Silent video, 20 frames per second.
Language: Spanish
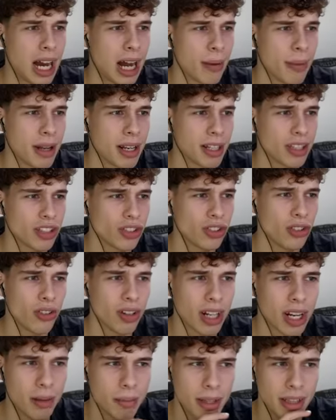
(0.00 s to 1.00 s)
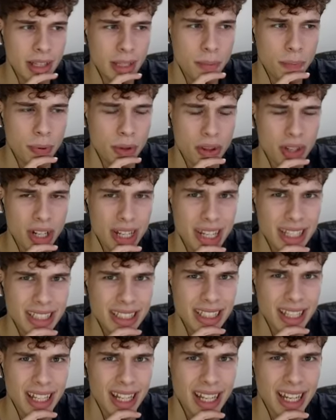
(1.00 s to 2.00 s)
A ver, esto realmente podría
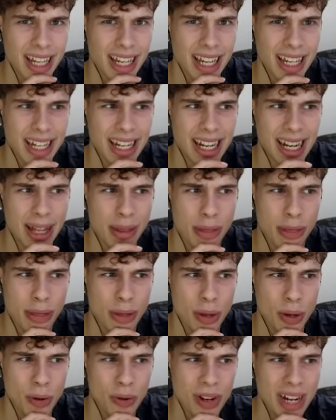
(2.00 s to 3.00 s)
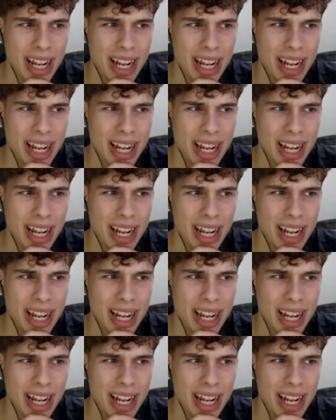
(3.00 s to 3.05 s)
ser generación